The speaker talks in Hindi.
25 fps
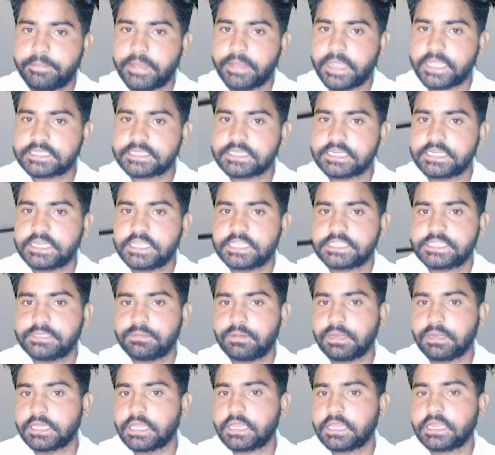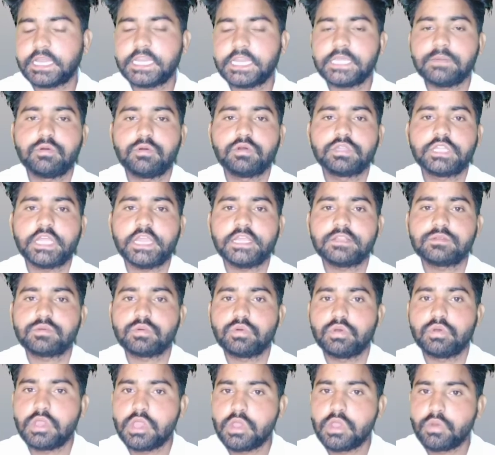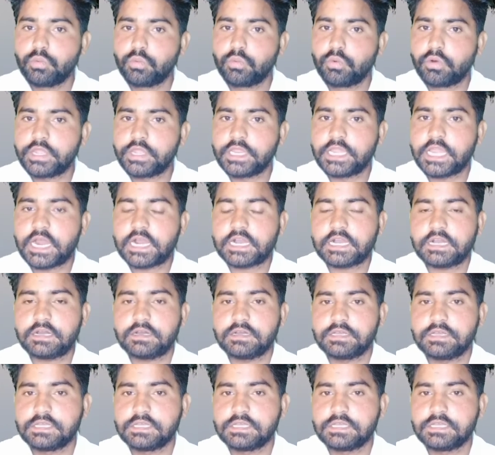पैंसठ डेसिबल के करीब होता है तो वो इलाका